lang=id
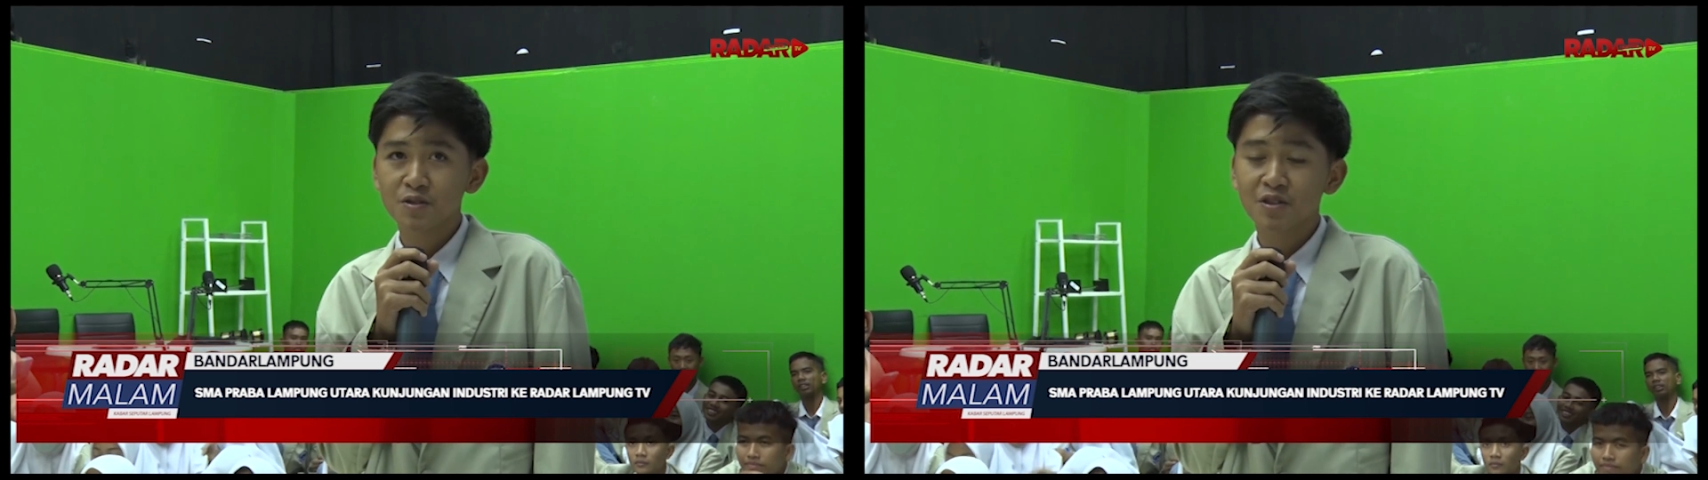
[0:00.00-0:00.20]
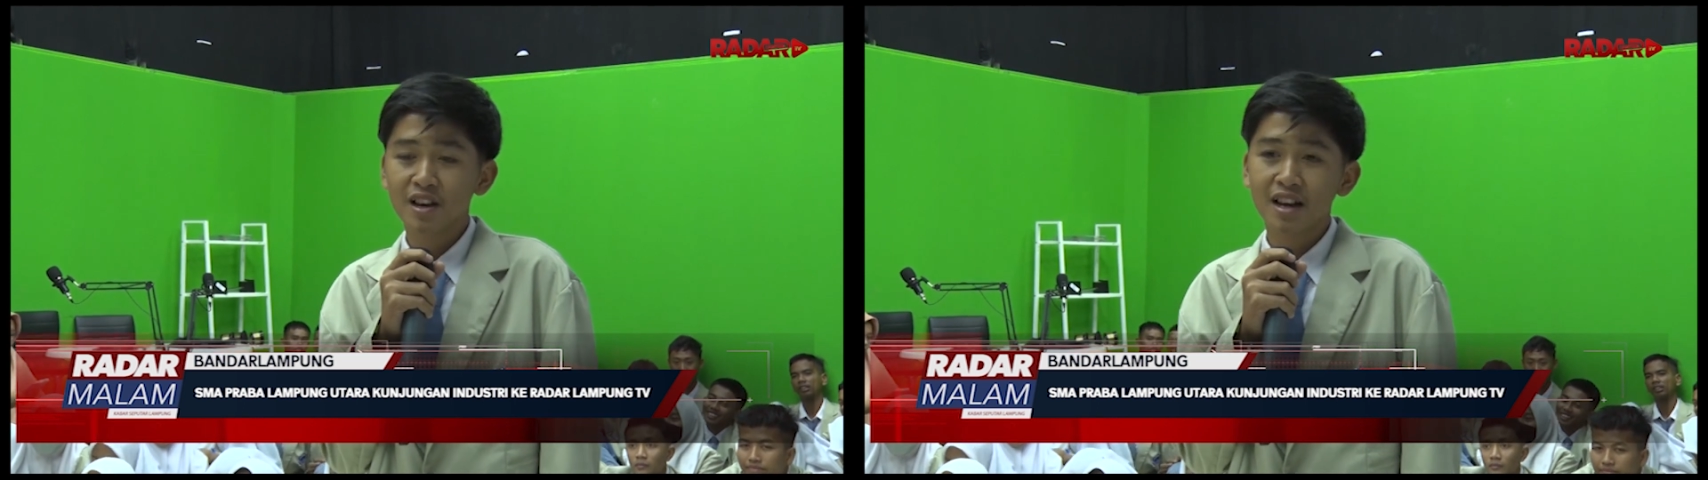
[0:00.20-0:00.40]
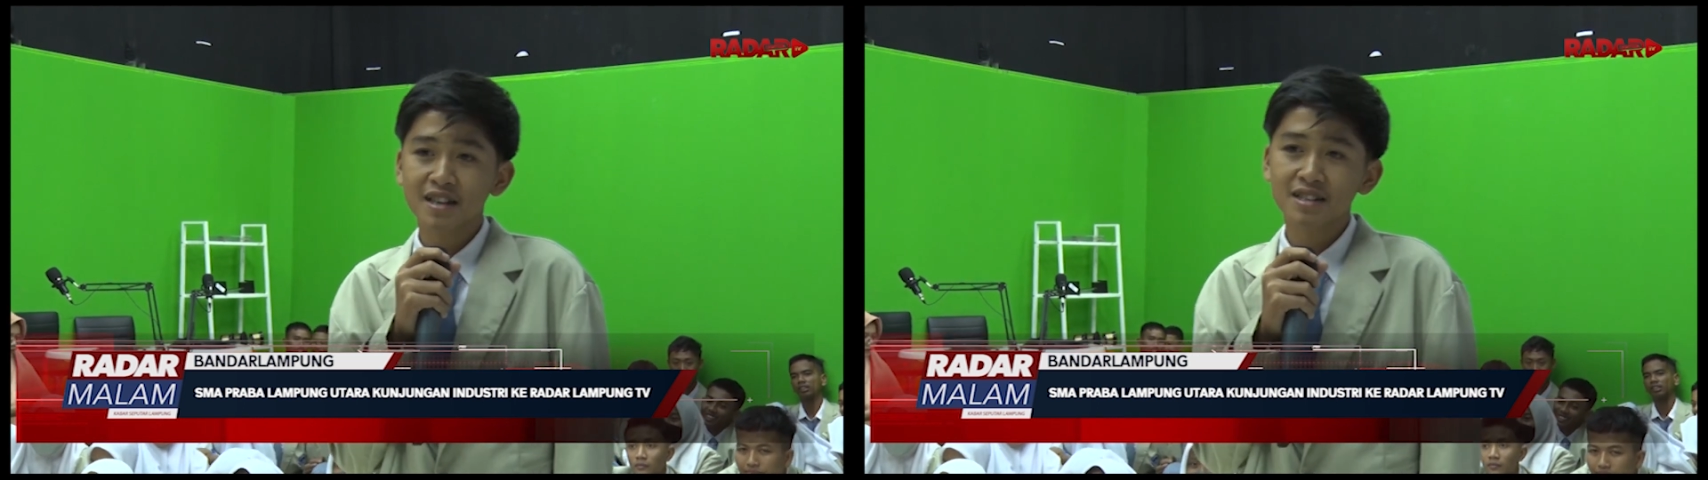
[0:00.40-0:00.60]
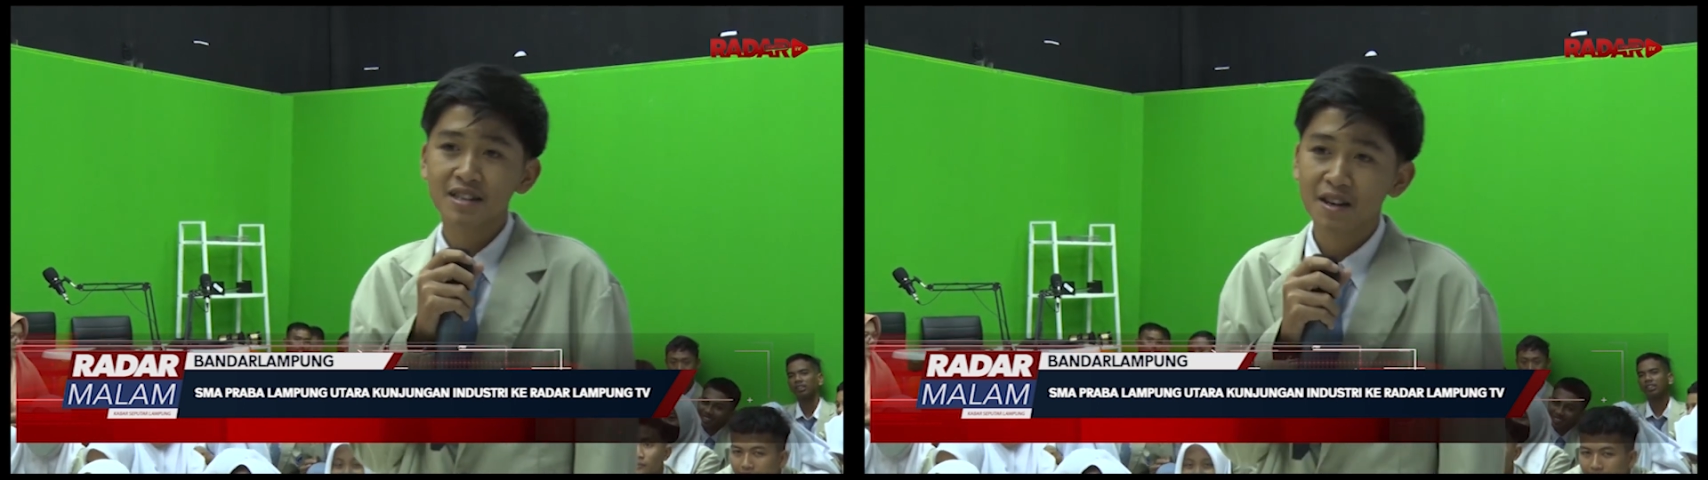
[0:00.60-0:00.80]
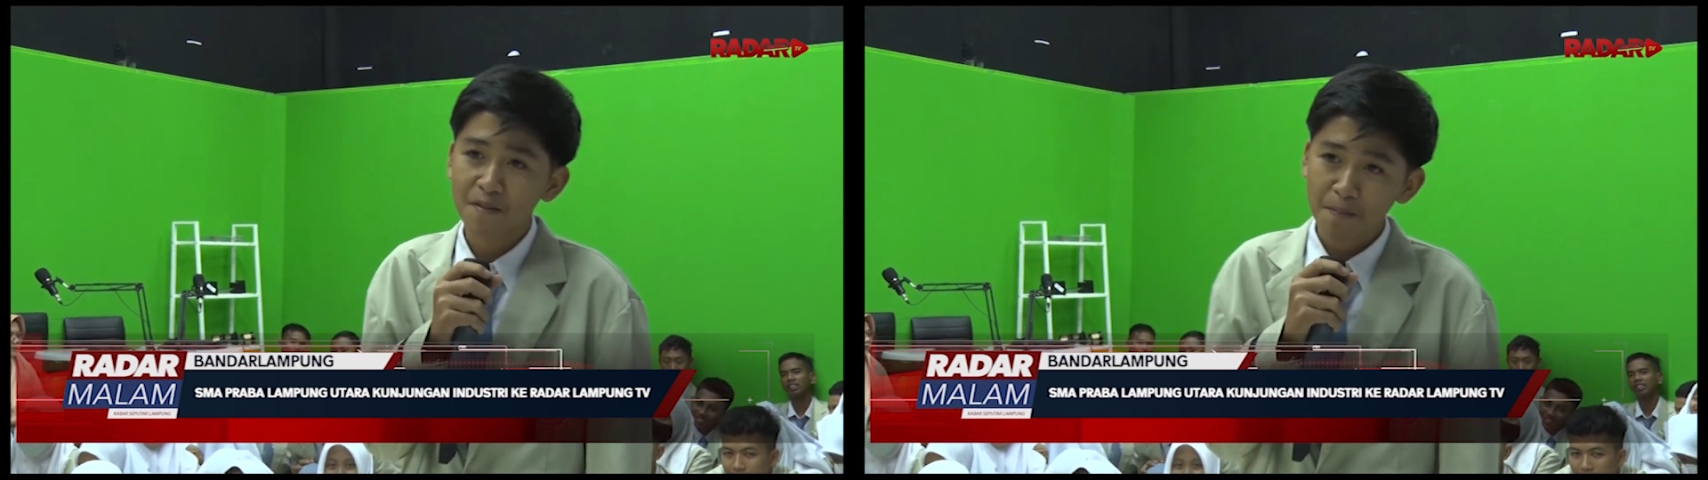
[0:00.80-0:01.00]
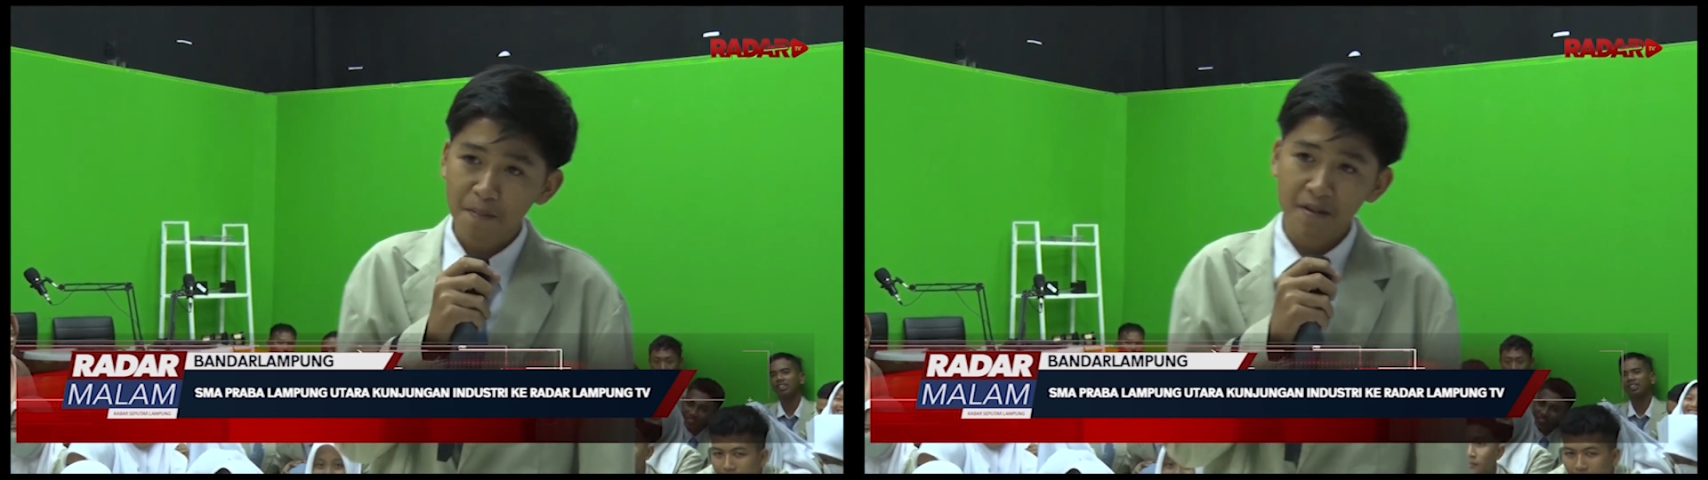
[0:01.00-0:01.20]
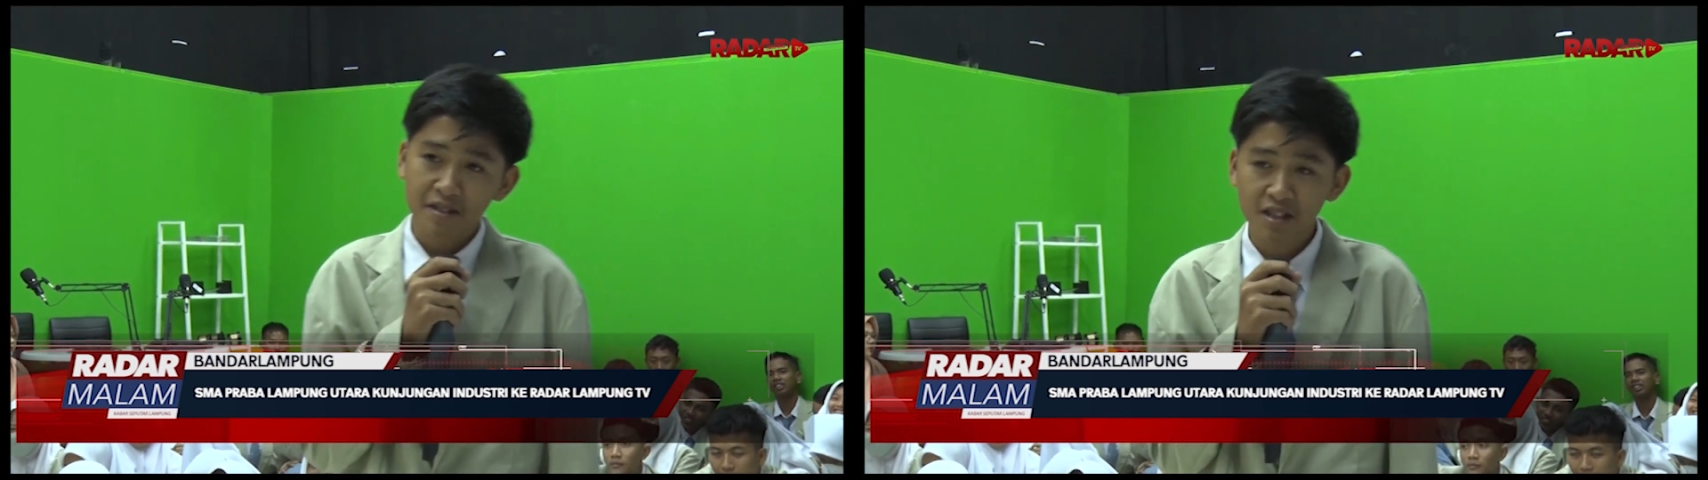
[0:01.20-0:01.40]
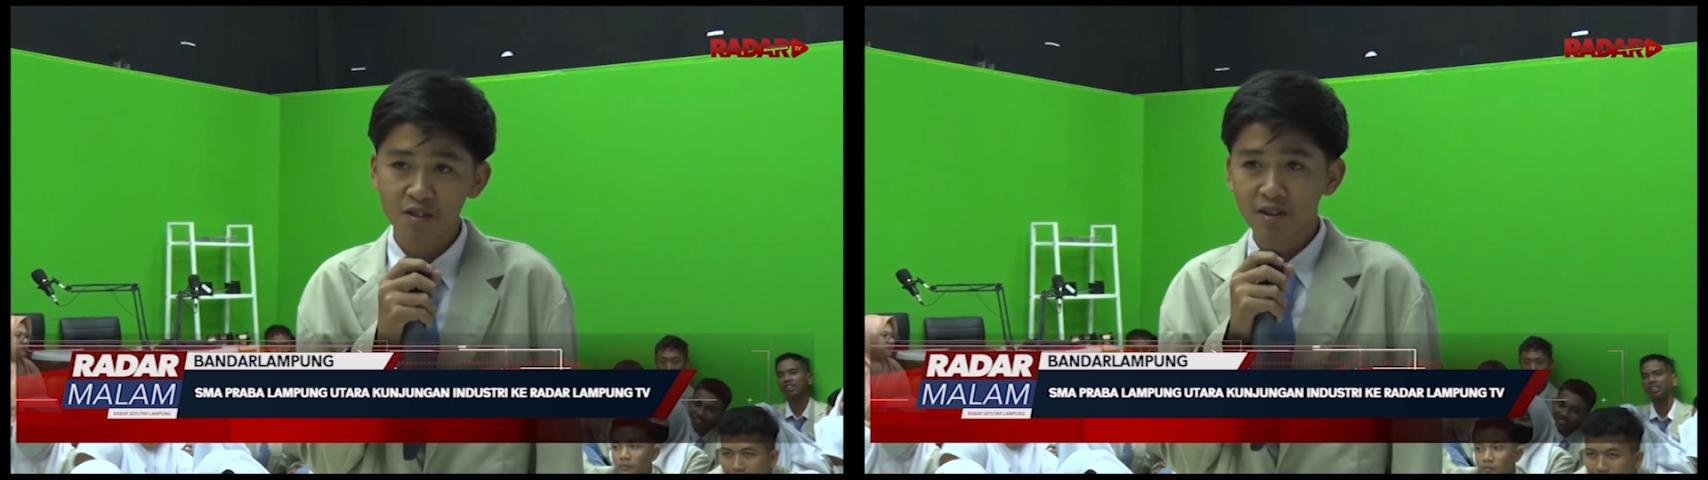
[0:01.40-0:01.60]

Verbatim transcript: kunjungan siswa-siswi